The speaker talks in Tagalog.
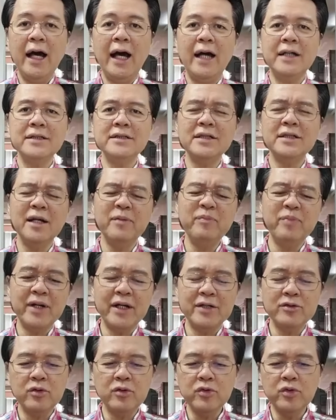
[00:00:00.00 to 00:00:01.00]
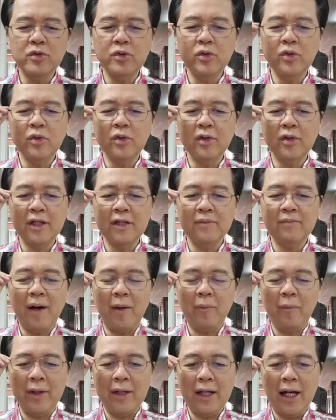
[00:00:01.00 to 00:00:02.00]
At syempre, tuturo ko rin
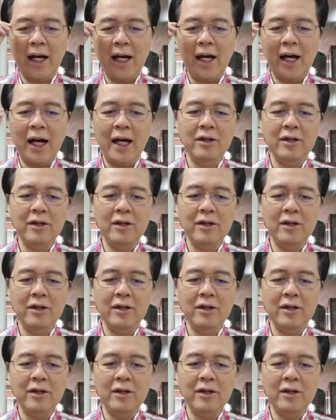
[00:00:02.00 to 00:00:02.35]
mamaya